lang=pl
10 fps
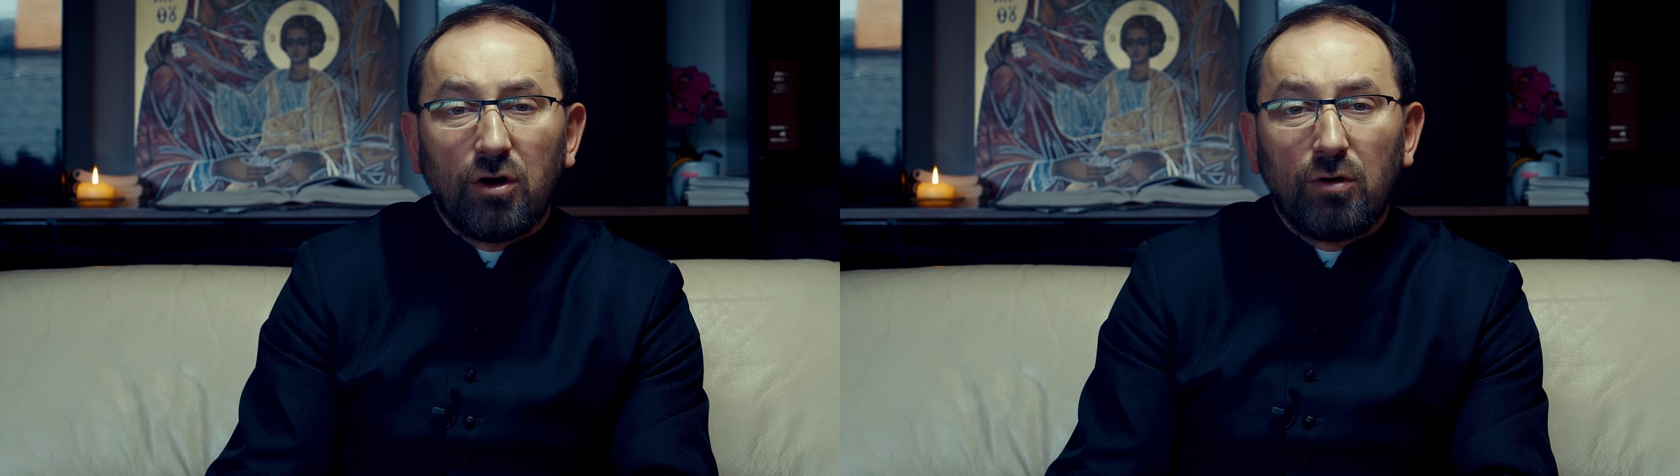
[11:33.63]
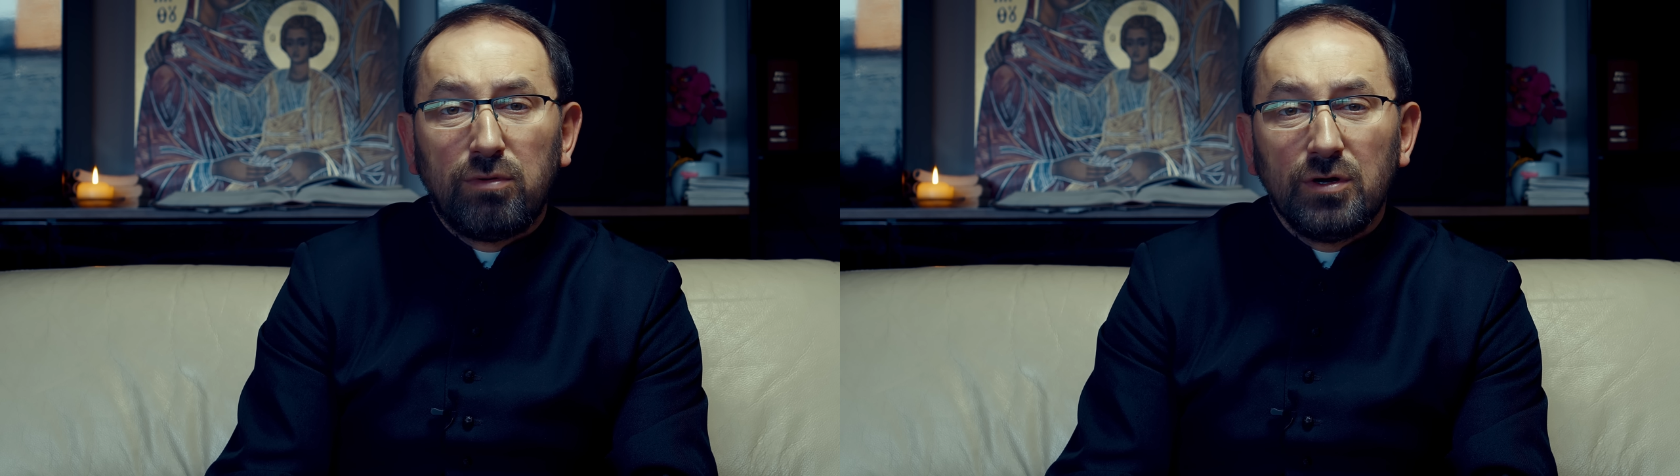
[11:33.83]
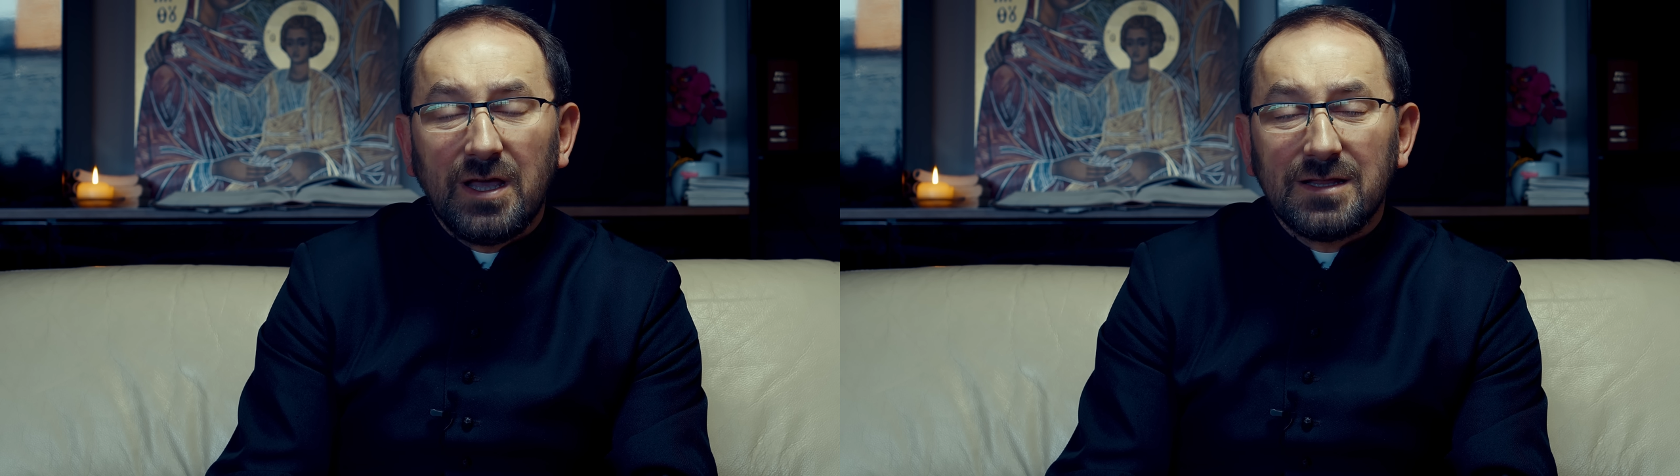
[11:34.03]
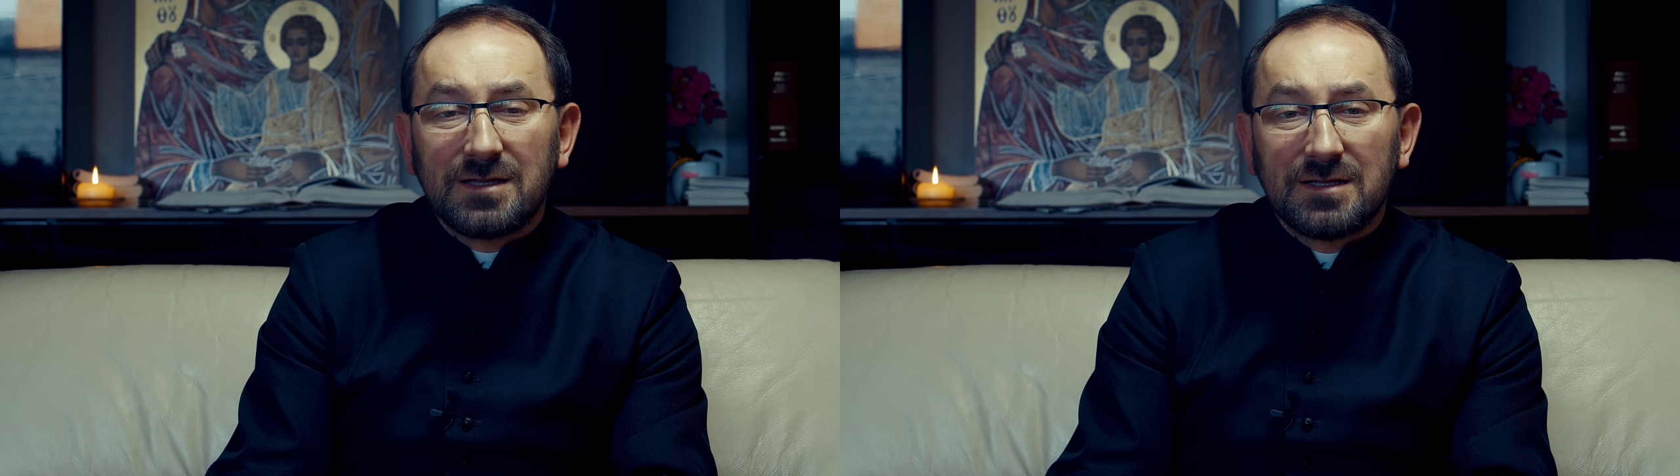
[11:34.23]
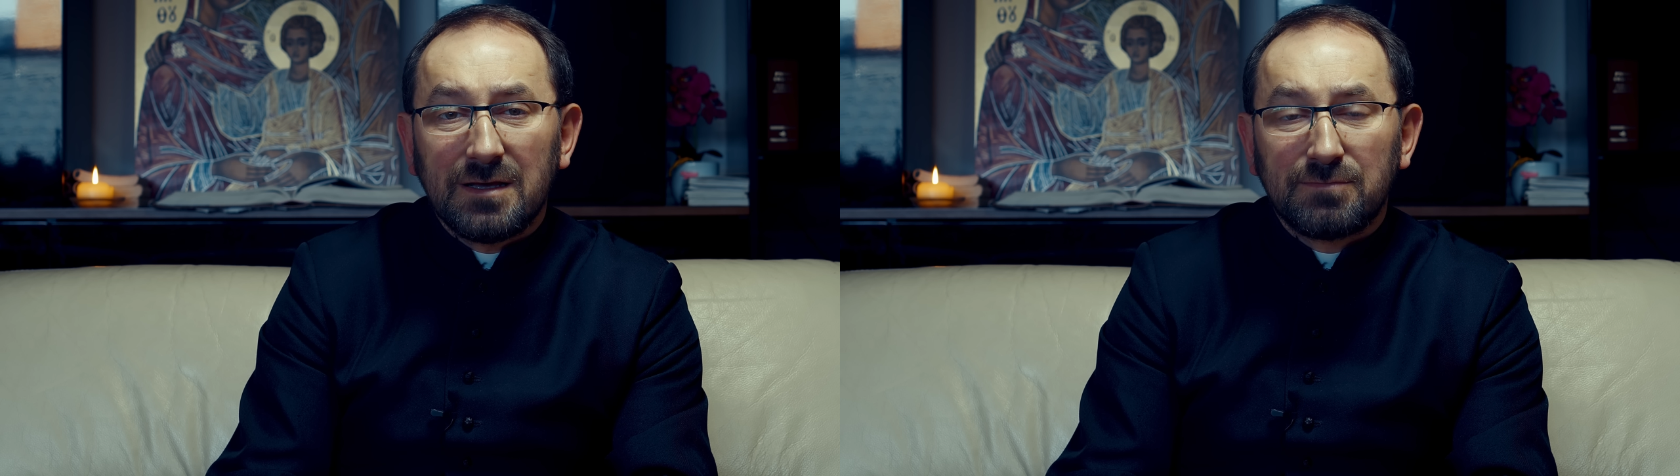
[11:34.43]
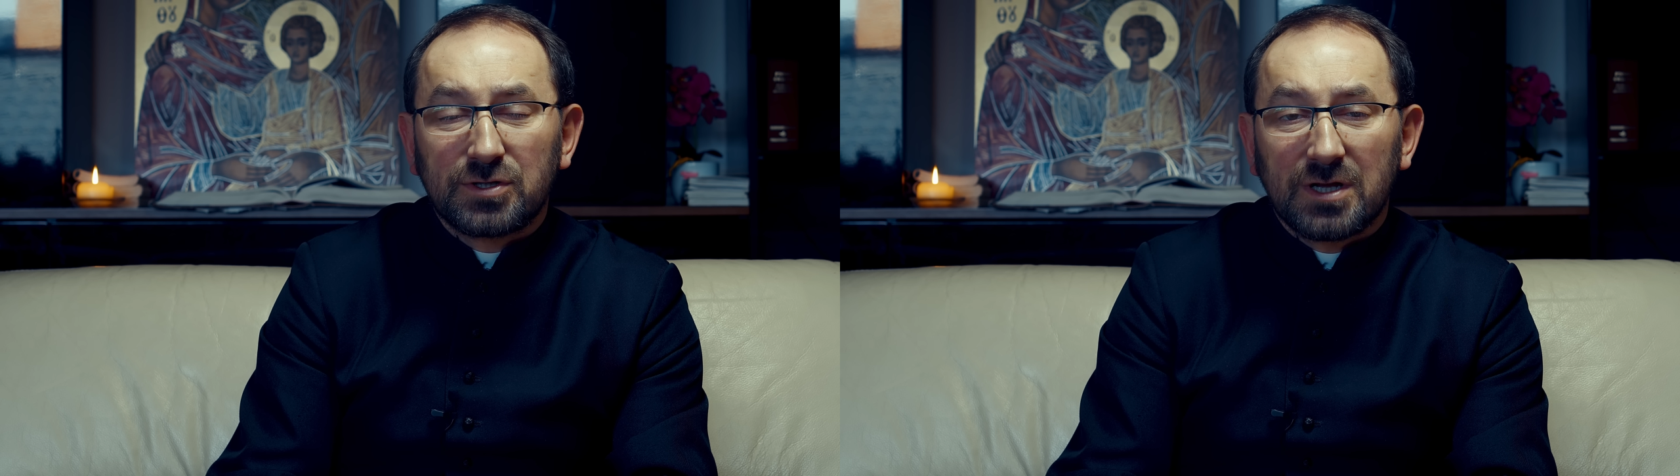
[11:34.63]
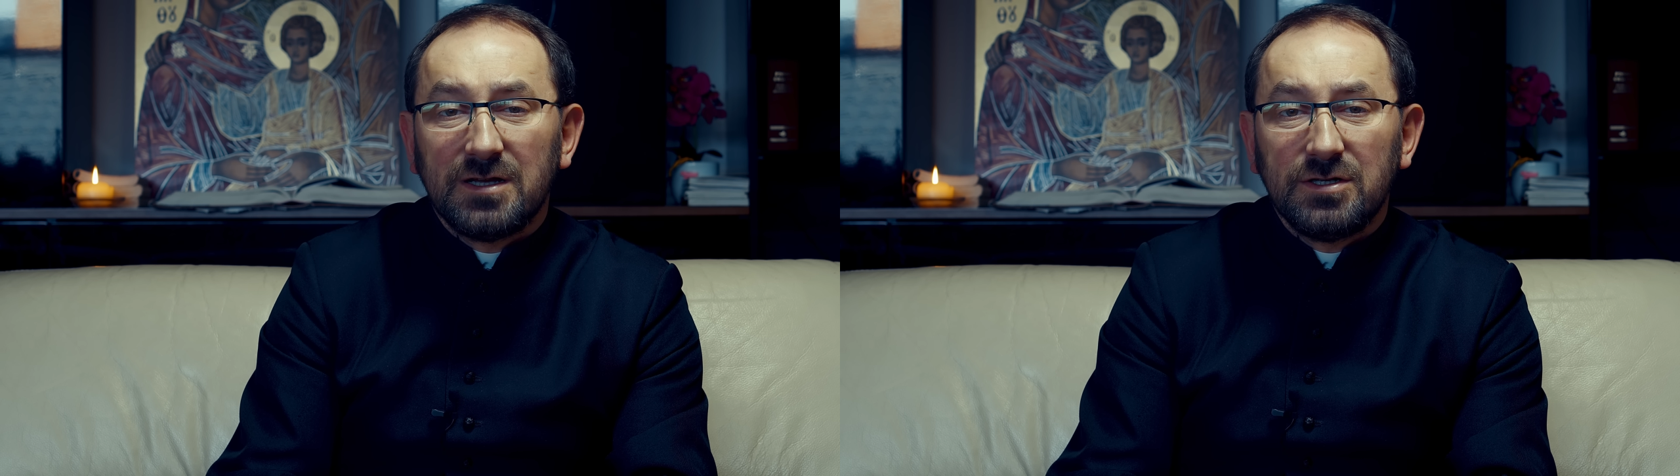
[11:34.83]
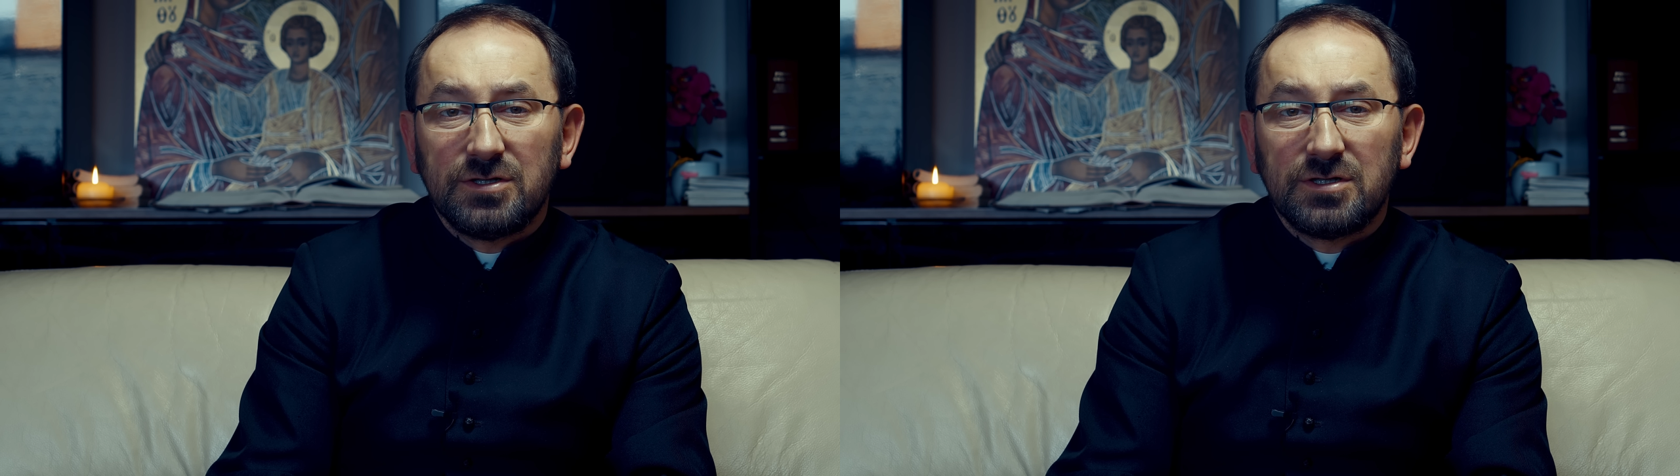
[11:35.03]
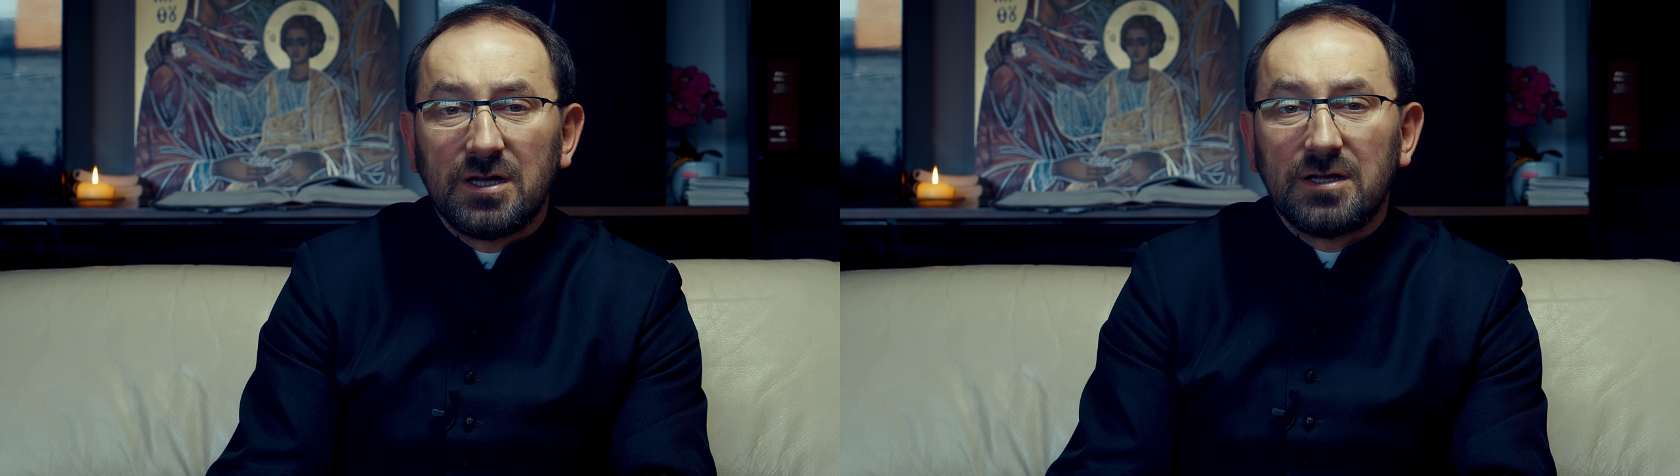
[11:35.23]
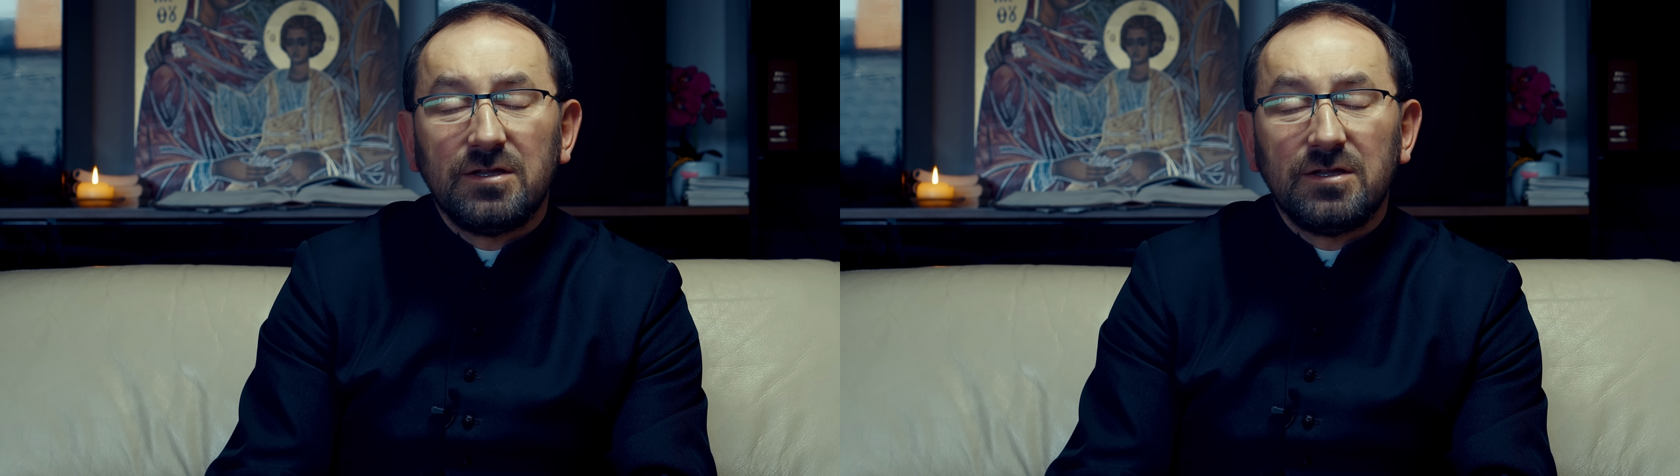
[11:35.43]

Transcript: obojętnie przejść,